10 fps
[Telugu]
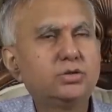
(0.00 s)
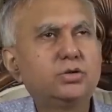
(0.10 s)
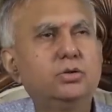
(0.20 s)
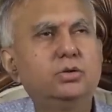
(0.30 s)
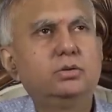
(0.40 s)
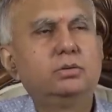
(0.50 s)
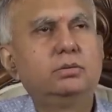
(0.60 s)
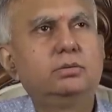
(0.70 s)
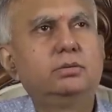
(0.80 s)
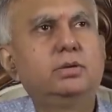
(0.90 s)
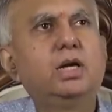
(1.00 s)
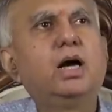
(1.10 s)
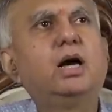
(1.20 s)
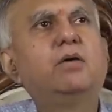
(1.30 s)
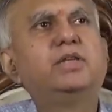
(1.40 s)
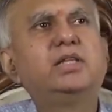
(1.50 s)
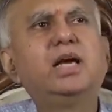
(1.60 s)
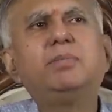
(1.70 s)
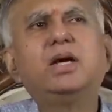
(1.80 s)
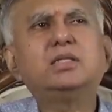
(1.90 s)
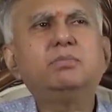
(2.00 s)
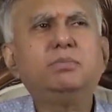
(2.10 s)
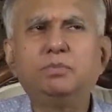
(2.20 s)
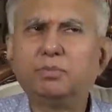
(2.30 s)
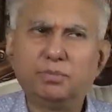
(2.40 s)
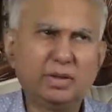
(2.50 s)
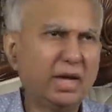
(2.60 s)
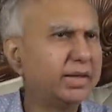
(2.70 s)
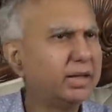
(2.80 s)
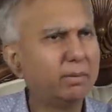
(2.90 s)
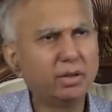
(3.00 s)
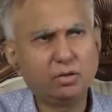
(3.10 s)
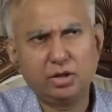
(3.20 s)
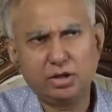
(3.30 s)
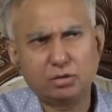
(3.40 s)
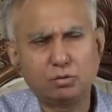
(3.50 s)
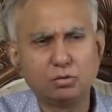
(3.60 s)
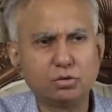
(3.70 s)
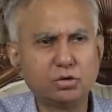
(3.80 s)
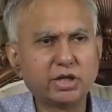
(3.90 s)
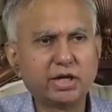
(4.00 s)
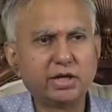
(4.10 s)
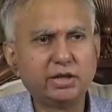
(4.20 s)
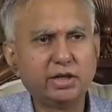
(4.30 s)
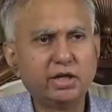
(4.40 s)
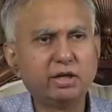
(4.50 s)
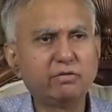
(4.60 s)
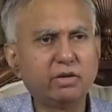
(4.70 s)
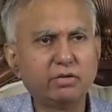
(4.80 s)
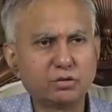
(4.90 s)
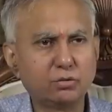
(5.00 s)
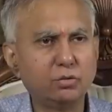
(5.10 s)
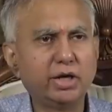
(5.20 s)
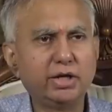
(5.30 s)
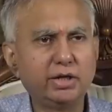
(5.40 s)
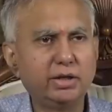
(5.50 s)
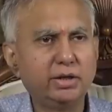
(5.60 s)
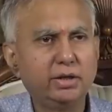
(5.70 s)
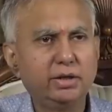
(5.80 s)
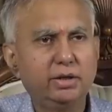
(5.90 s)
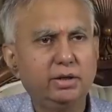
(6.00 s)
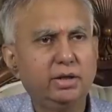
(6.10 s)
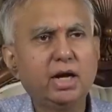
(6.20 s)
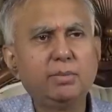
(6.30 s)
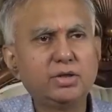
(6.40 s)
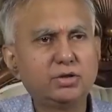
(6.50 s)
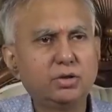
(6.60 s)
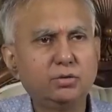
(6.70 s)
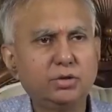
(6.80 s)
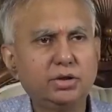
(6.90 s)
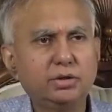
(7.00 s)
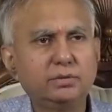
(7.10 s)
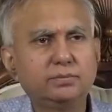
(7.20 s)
సో నా విద్యాభ్యాసం హైదరాబాద్లోనే స్కూల్స్లో జరిగింది లిటిల్ ఫ్లవర్ స్కూల్ అని హ్యాబిట్స్లో ఉంది